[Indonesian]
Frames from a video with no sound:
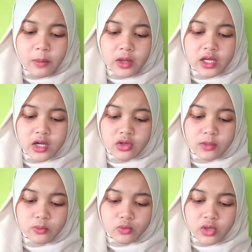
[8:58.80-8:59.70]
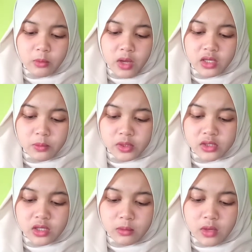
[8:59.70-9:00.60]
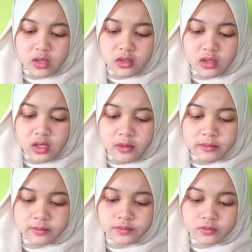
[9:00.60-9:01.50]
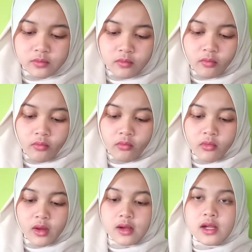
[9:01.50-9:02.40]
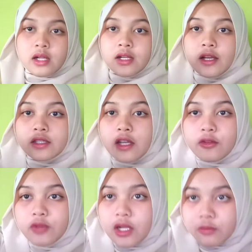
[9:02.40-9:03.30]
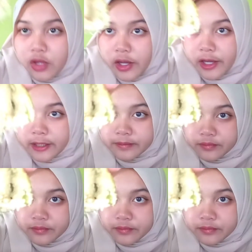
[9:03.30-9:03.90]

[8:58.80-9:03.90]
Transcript: lagi kalau tepungnya banyak pasti enak banget ini ya guys dia tuh dalamnya kayak